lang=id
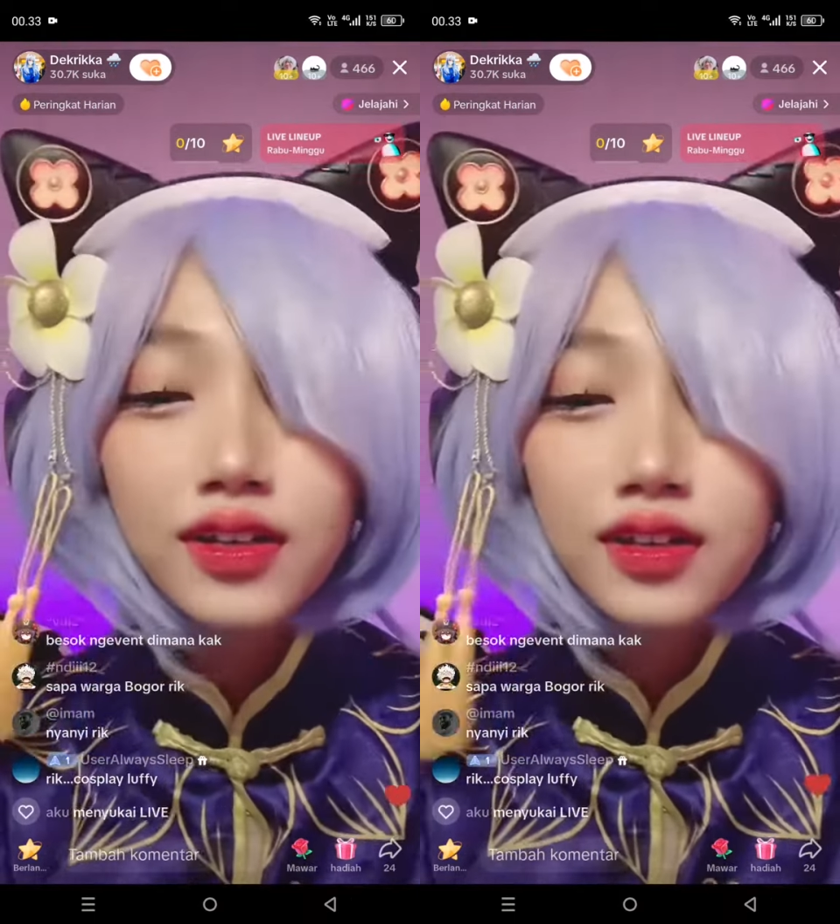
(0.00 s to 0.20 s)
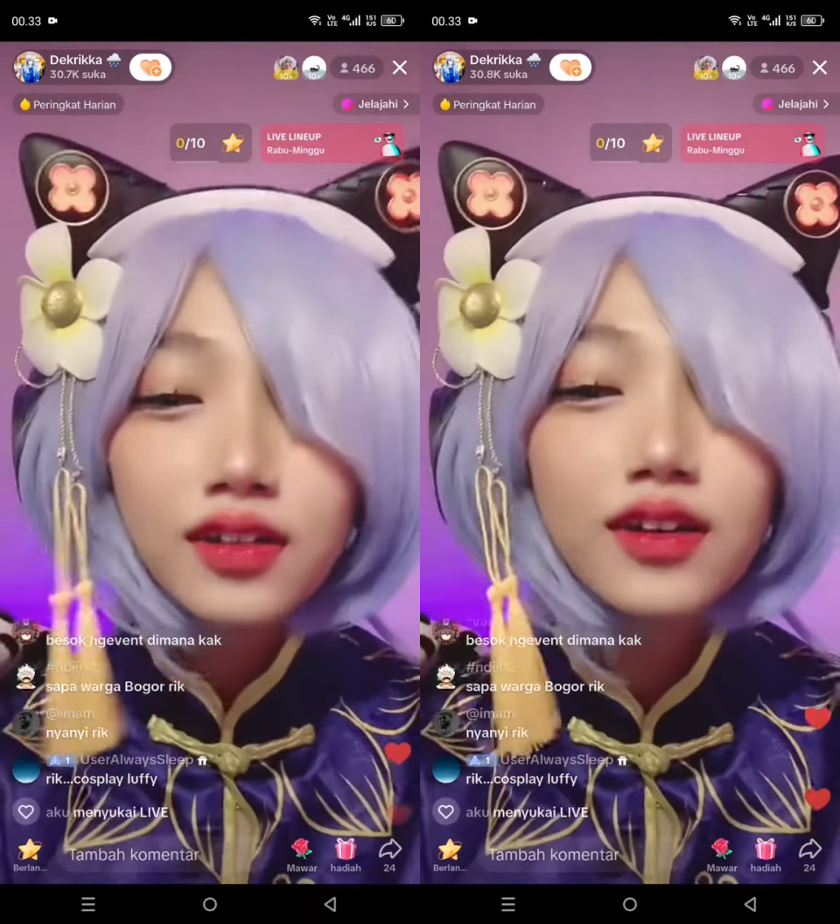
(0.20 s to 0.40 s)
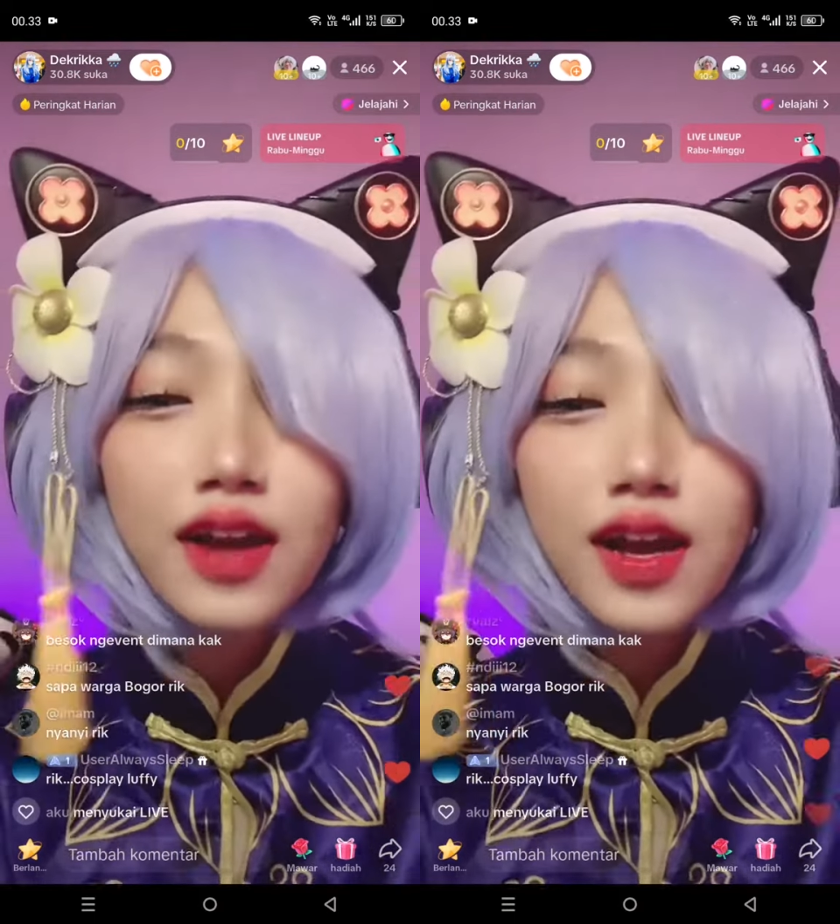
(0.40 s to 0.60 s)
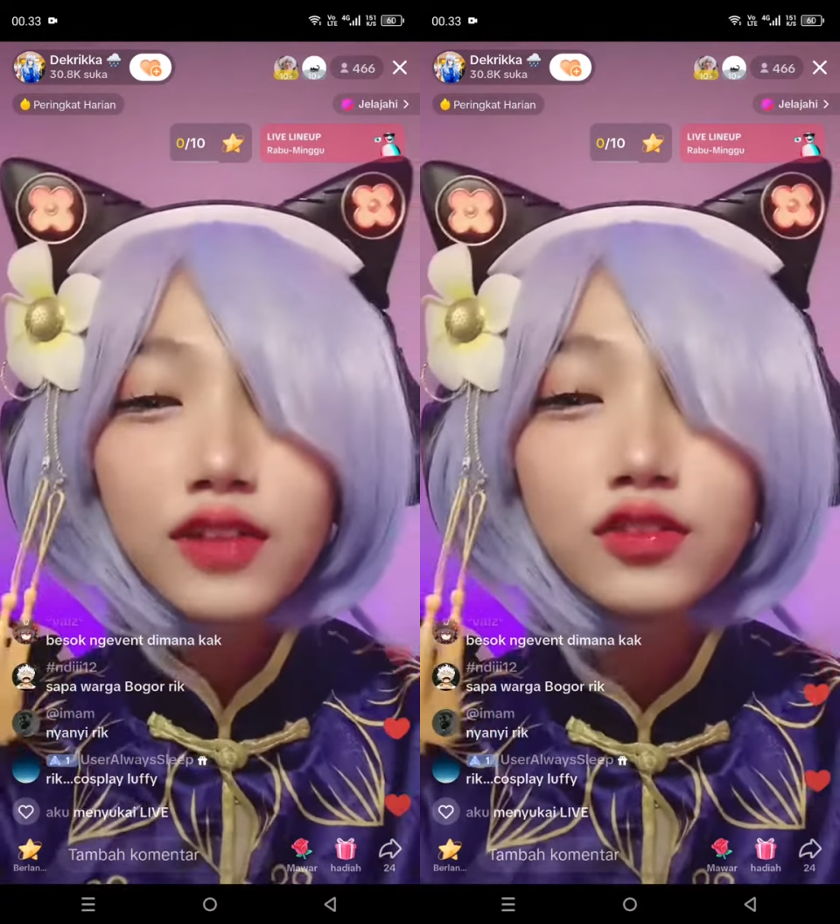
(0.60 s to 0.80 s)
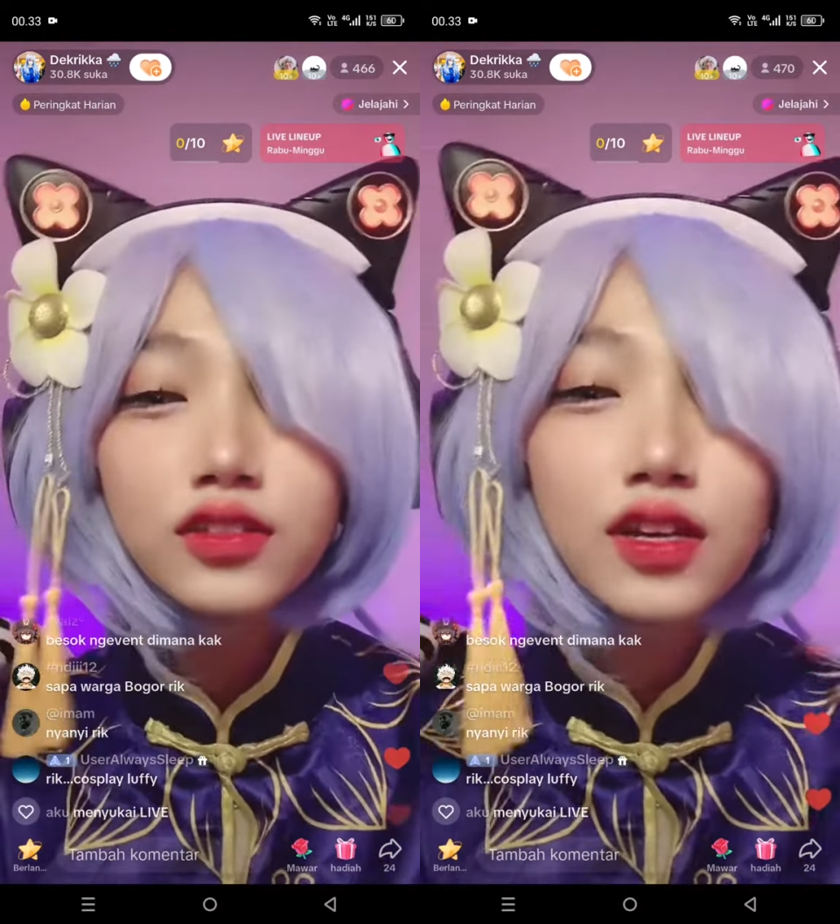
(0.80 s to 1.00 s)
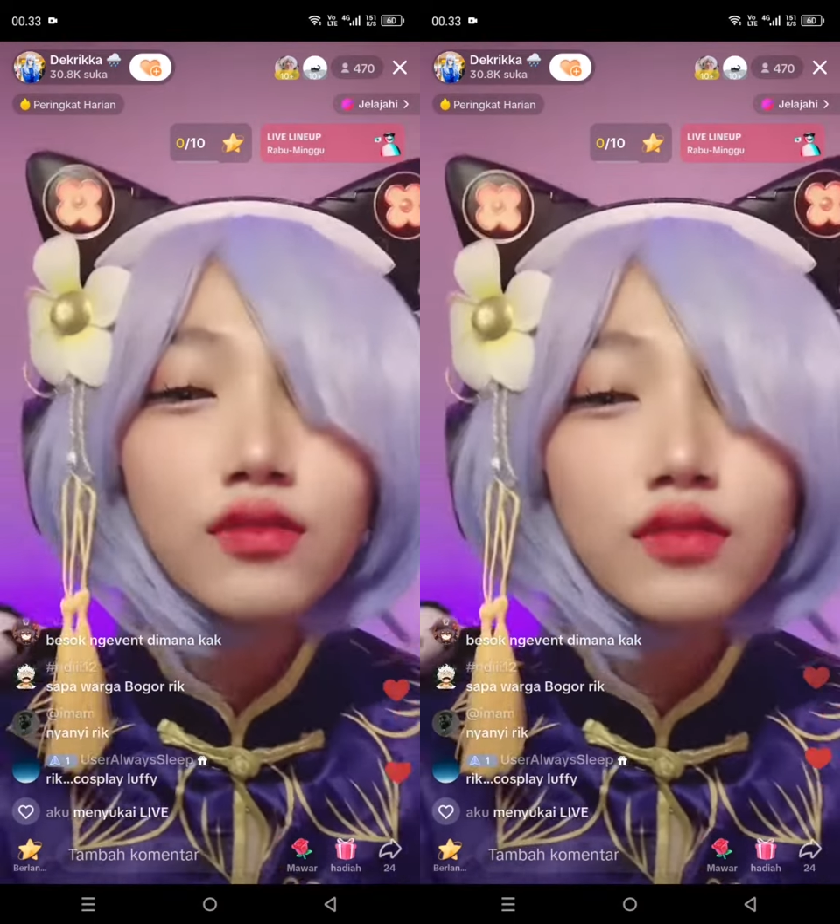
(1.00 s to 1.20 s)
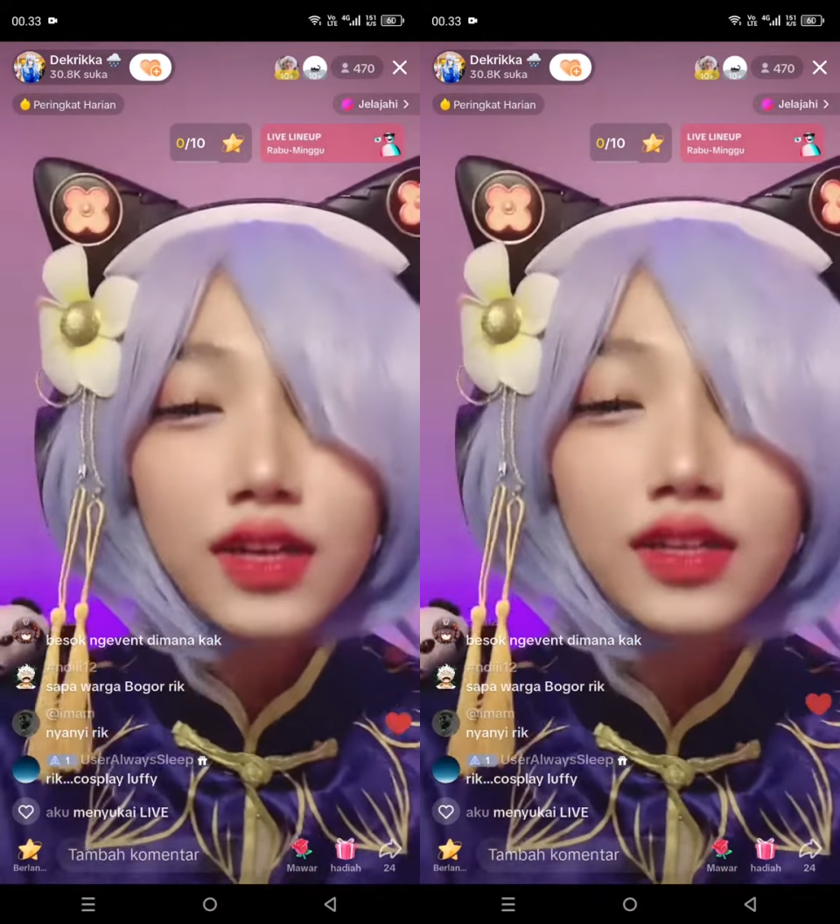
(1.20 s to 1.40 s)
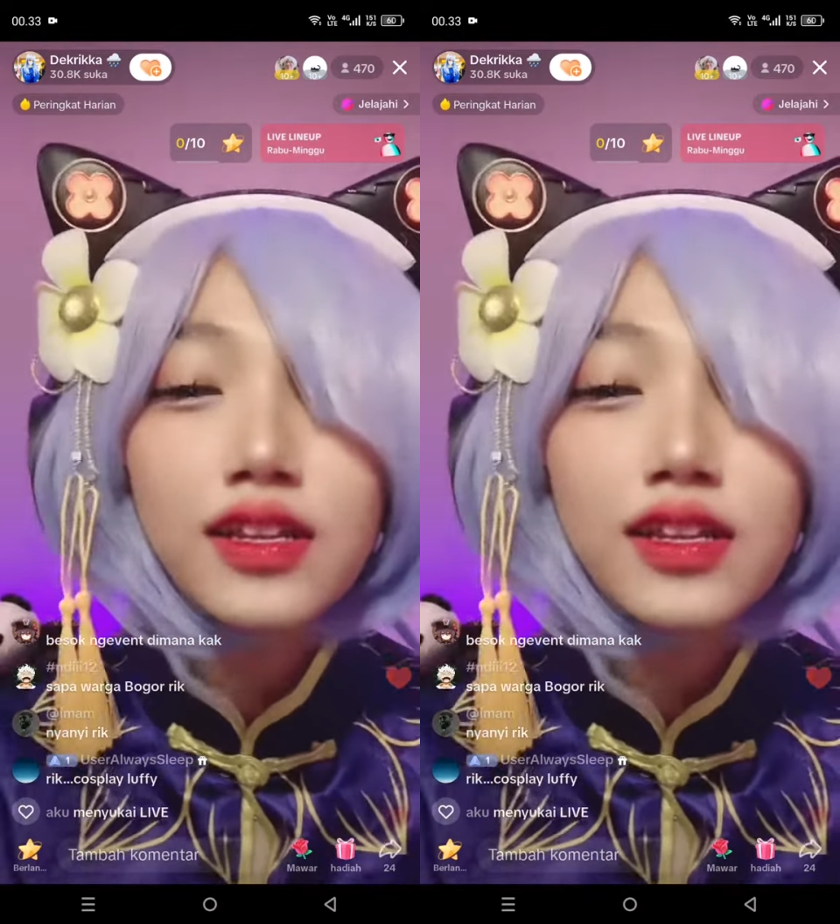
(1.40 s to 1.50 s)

Enggak, soalnya aku lagi